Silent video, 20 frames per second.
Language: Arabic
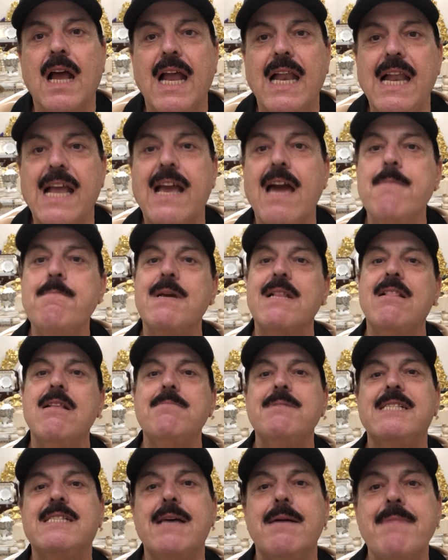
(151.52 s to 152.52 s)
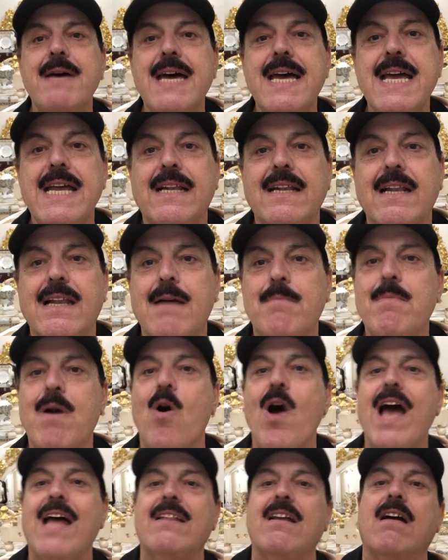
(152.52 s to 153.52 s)
اللي كان بيتلبس زمان لما
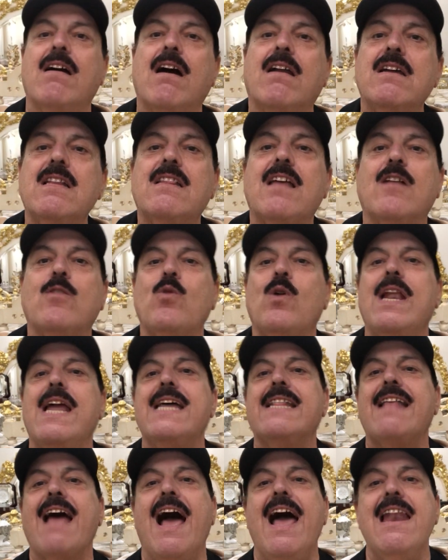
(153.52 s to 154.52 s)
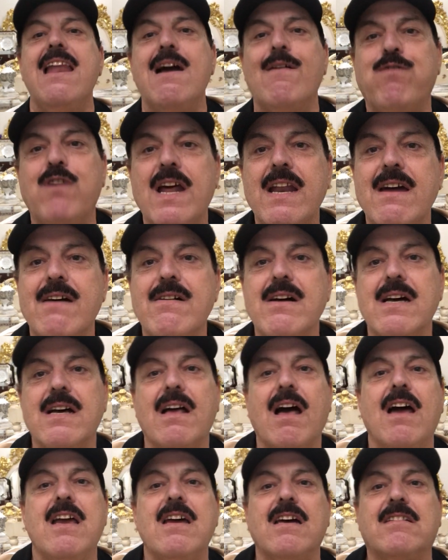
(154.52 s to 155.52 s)
واحده جارتها تقول لها تعالي يا فلانه
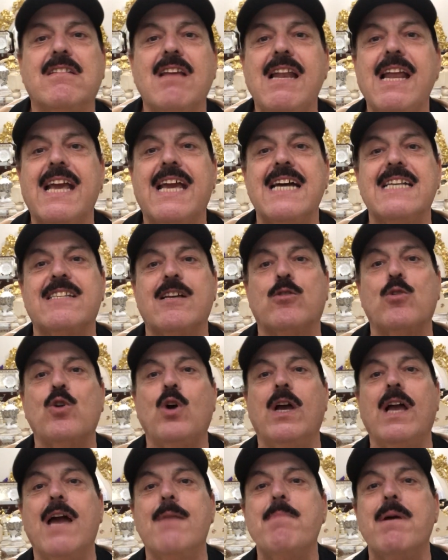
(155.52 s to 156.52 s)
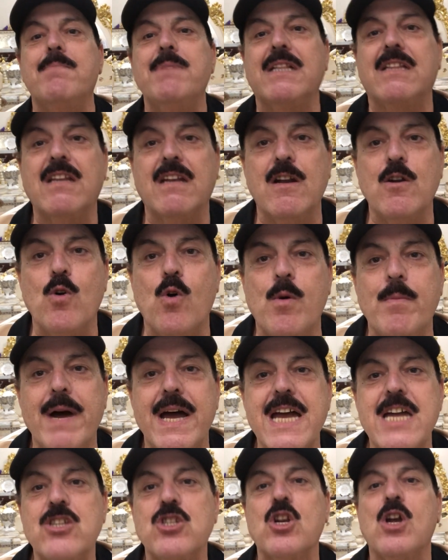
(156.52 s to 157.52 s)
خيطي لي كذا تروح جايبه مترين
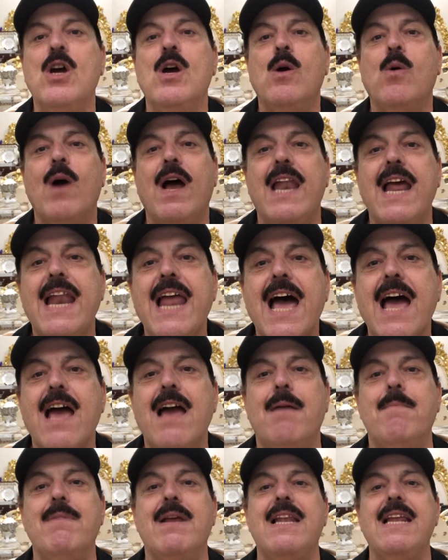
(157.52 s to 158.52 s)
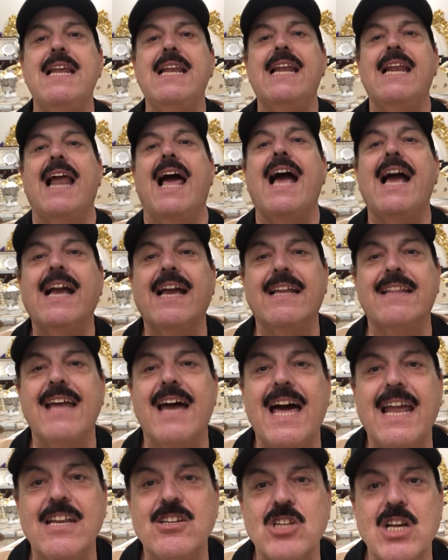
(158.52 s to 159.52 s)
قماش وقال لها اعملي لي الحاجه ده
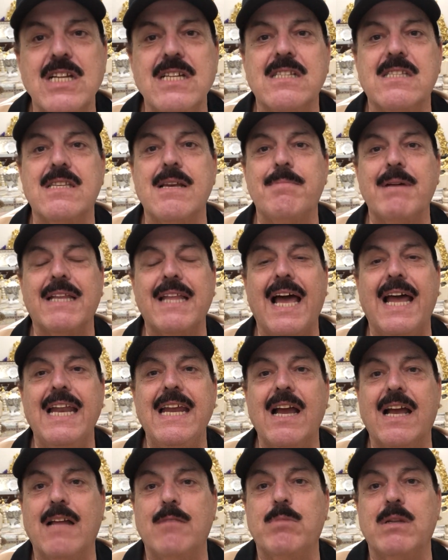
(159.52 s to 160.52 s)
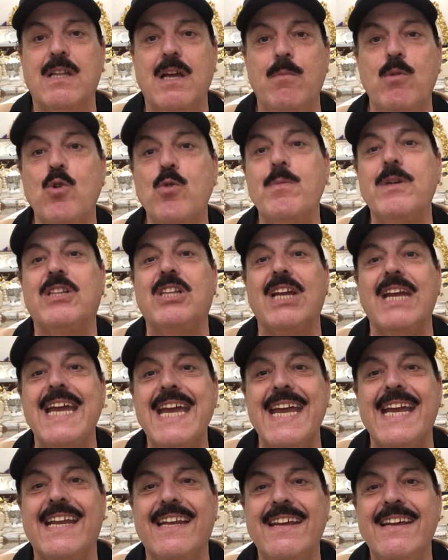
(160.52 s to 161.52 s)
علشان يتظبط عليها كانت بتعمله
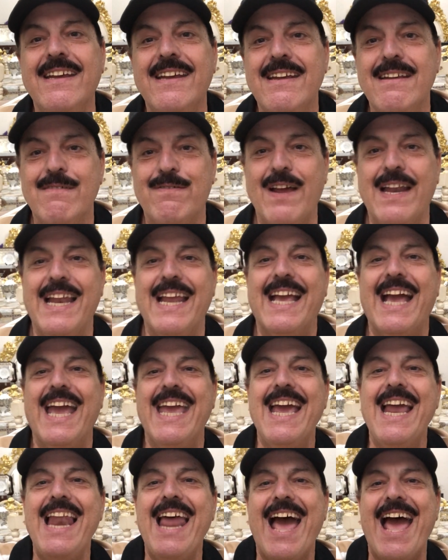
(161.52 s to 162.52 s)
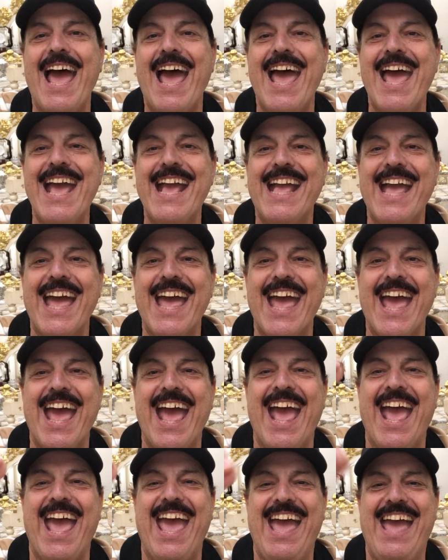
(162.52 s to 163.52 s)
مترين فاللي جاي لها حاجه